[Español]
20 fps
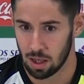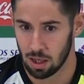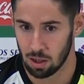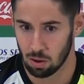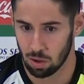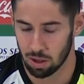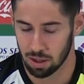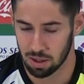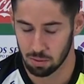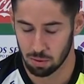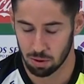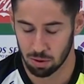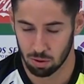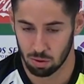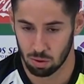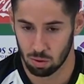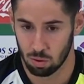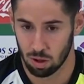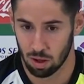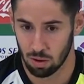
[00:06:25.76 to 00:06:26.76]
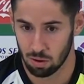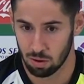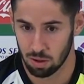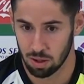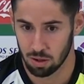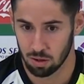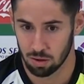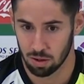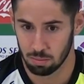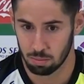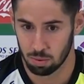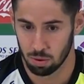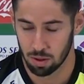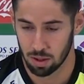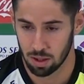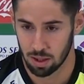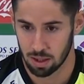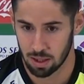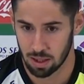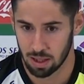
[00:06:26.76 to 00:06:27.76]
objetivo de todo jugador y donde
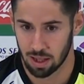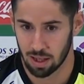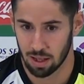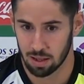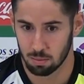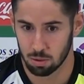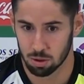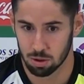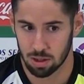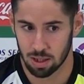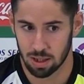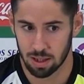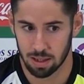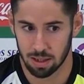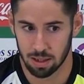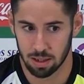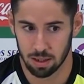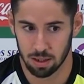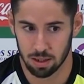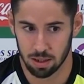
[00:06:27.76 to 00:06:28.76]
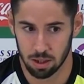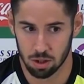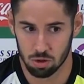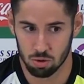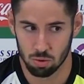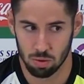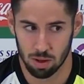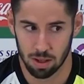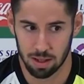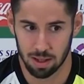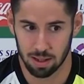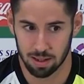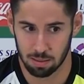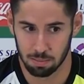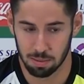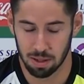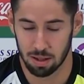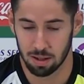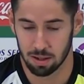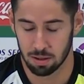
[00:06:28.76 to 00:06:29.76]
puede llegar a demostrar eh, eh, su valía.
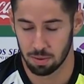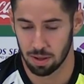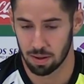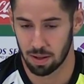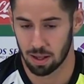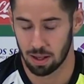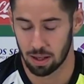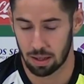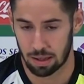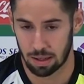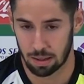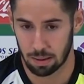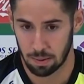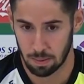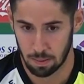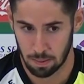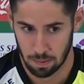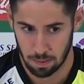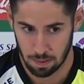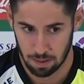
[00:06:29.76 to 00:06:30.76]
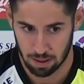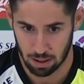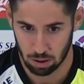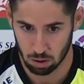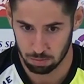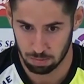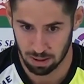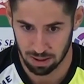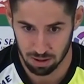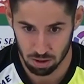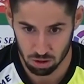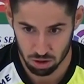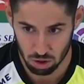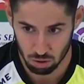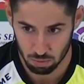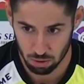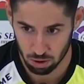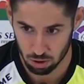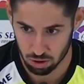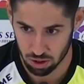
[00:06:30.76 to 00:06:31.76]
También es verdad que, que, los partidos y los
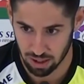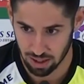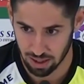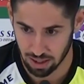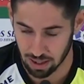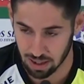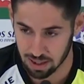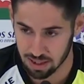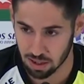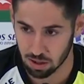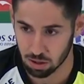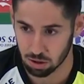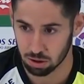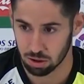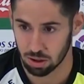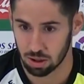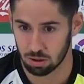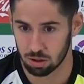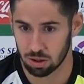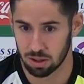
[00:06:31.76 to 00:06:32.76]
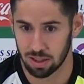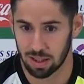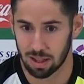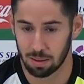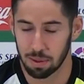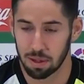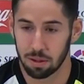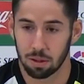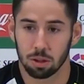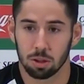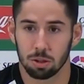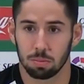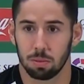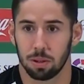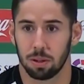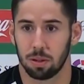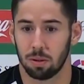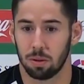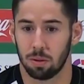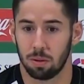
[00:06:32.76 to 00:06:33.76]
minutos hay que ganárselos en los entrenamientos,
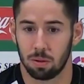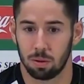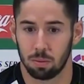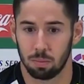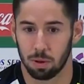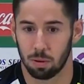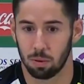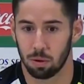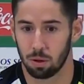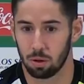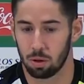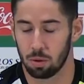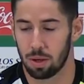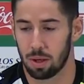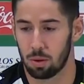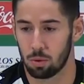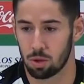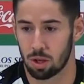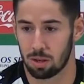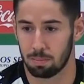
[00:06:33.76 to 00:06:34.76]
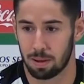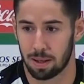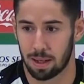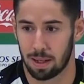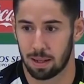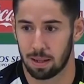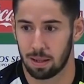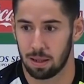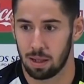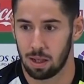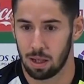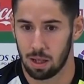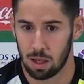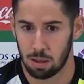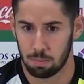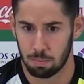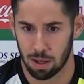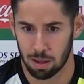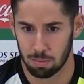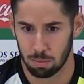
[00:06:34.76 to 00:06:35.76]
pero, bueno, yo voy a luchar
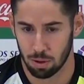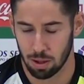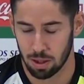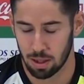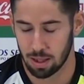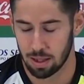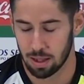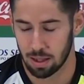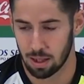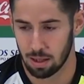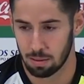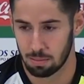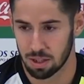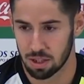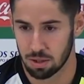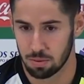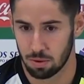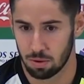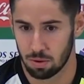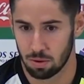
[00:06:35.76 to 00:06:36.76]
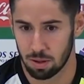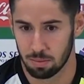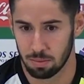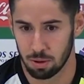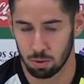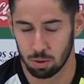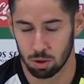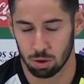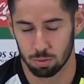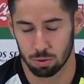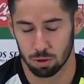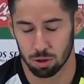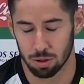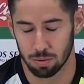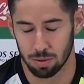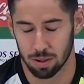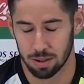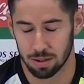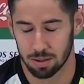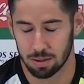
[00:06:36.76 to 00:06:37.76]
para poder tener el máximo de minutos
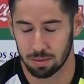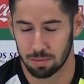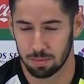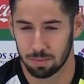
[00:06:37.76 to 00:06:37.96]
posibles.